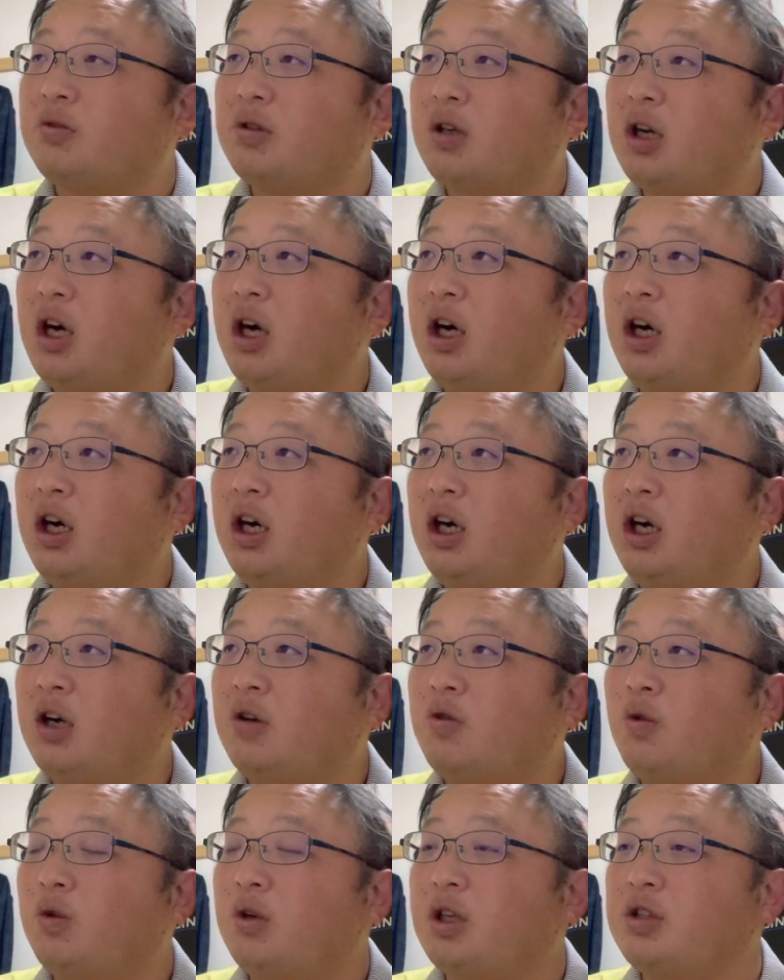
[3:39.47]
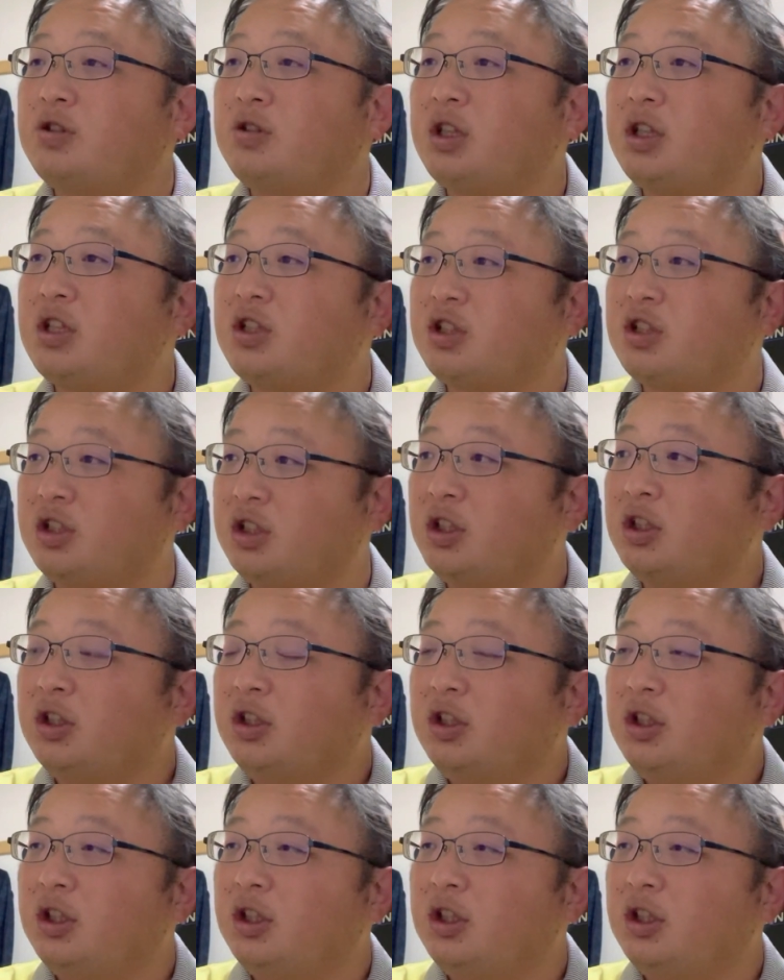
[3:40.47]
とか、あ婚活の話、